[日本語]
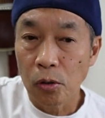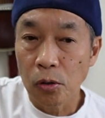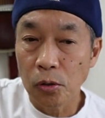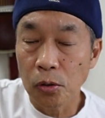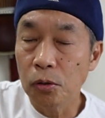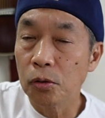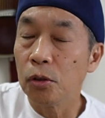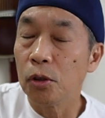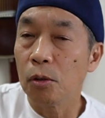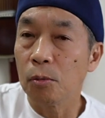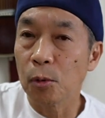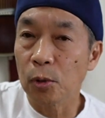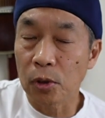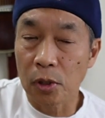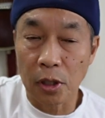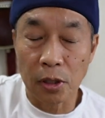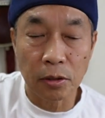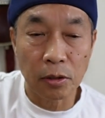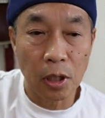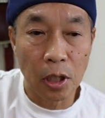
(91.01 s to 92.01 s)
いうふうに思っ
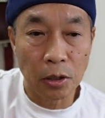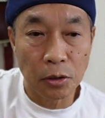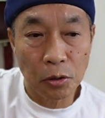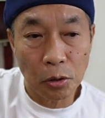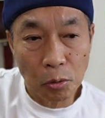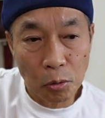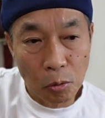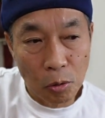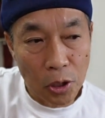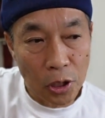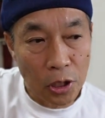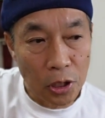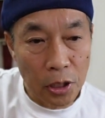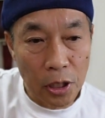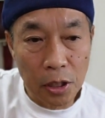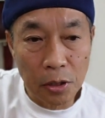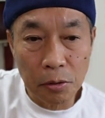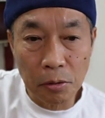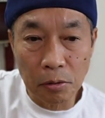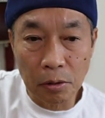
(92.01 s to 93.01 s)
てですね、ちょっとこれ弾
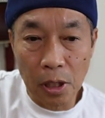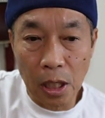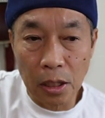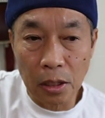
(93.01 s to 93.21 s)
けるように